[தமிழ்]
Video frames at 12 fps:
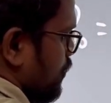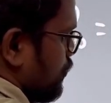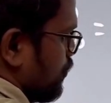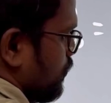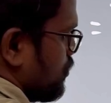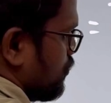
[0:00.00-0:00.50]
ஸோ
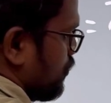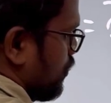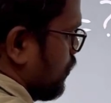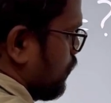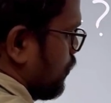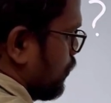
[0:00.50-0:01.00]
விச் இஸ்
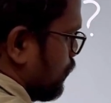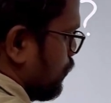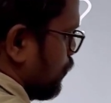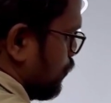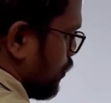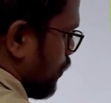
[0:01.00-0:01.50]
ஈக்குவல் டு
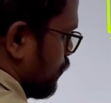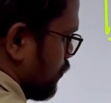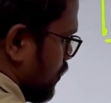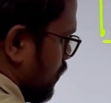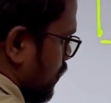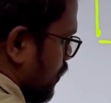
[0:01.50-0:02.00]
டூ
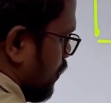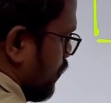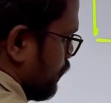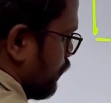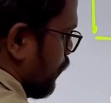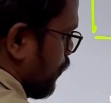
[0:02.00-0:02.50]
தௌசண்ட்
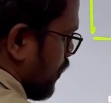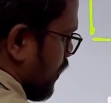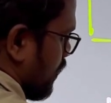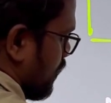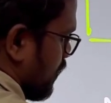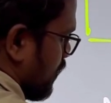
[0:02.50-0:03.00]
ஃபோர்
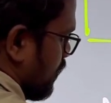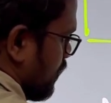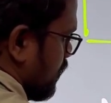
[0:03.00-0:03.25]
ஹண்ட்ரட்